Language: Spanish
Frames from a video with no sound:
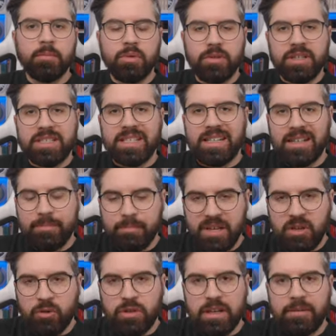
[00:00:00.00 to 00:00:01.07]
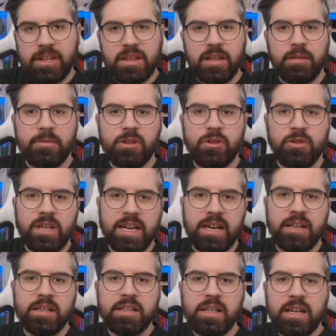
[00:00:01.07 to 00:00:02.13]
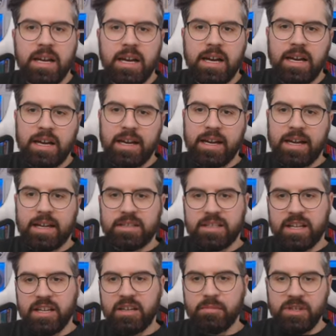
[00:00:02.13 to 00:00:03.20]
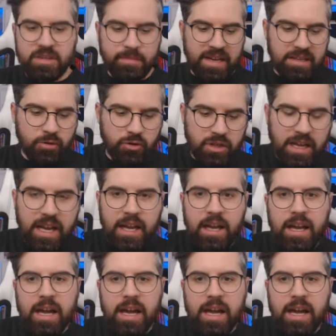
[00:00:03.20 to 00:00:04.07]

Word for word: podéis ver otra vez el vídeo ya a seguir mis pasos.